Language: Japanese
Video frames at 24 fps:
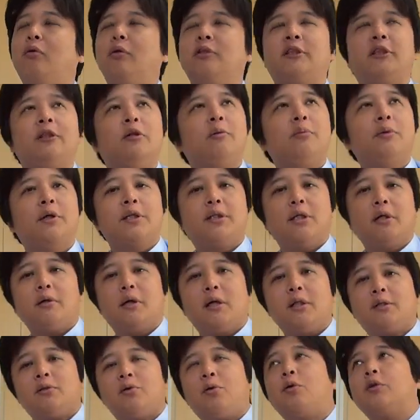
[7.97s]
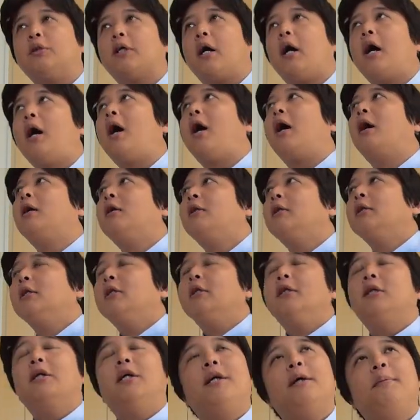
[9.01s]
忍ぶえ尺八講座が、
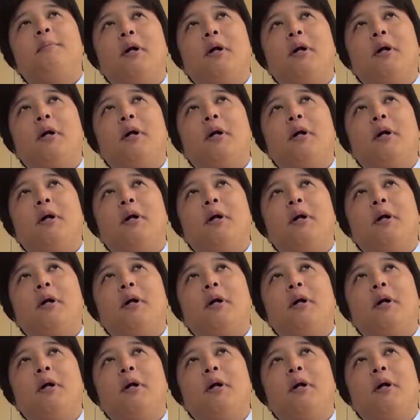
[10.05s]
えー、